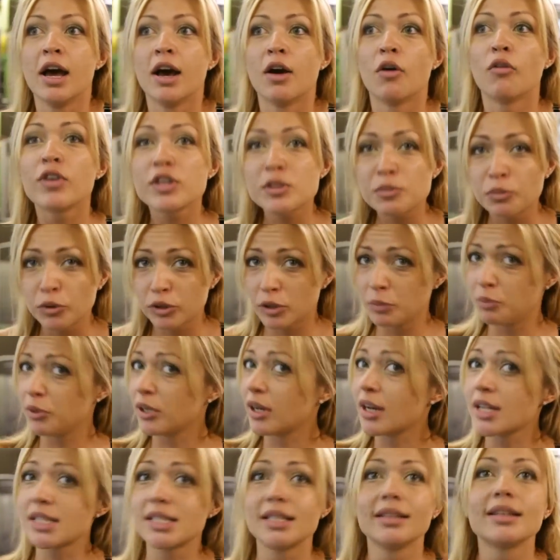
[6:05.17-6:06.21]
у вас будет и
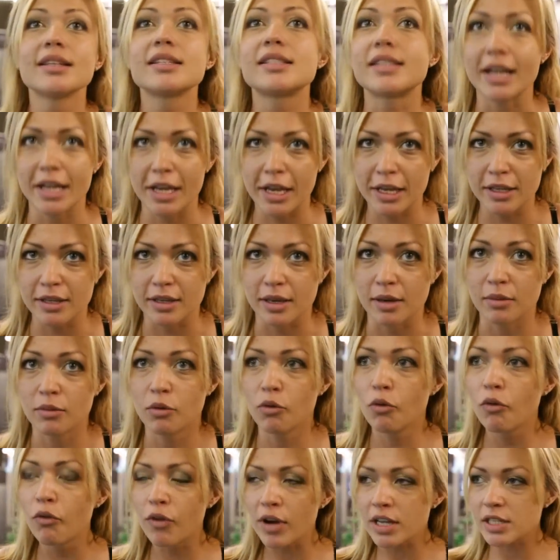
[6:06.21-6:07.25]
прекрасное настроение,
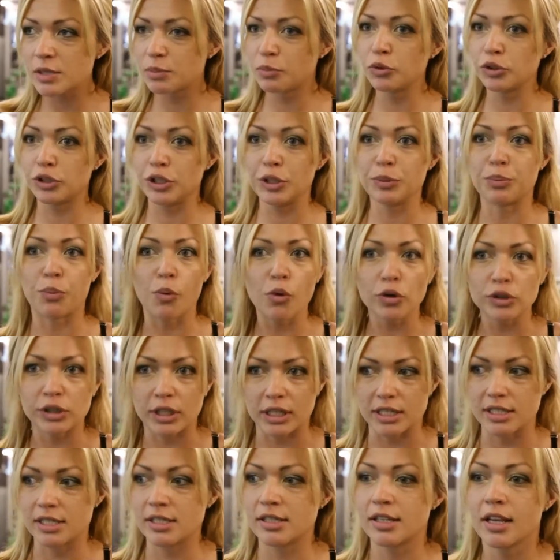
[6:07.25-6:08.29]
у вас будет и
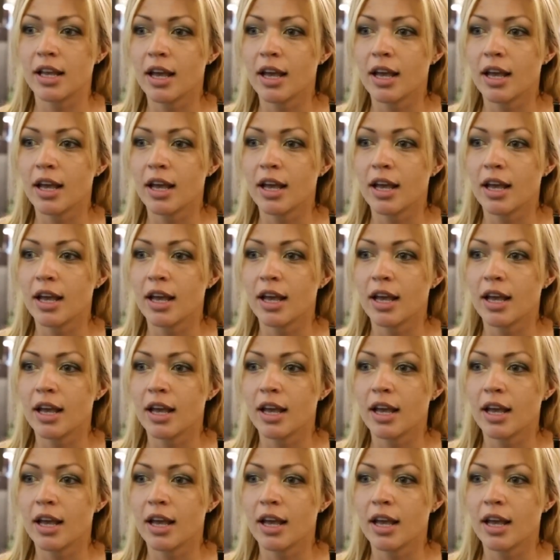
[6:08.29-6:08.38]
бодрость,